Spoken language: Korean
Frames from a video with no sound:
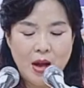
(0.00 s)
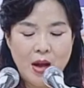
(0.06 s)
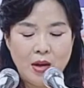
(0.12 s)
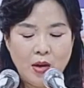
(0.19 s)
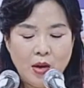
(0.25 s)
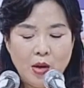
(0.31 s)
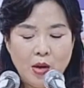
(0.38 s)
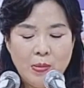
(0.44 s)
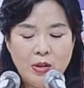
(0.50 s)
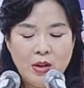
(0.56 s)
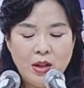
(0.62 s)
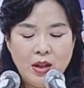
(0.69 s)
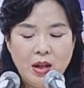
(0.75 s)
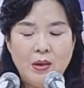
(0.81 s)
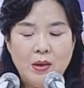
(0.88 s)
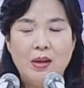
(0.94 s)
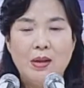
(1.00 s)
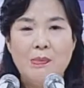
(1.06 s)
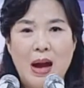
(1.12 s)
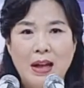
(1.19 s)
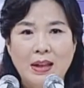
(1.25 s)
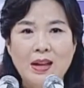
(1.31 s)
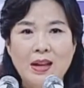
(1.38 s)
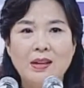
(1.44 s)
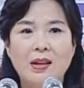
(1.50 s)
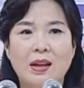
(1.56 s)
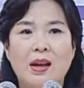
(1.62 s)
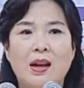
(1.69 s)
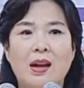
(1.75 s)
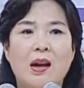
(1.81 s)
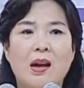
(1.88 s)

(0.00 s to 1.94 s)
여러분들이 만약에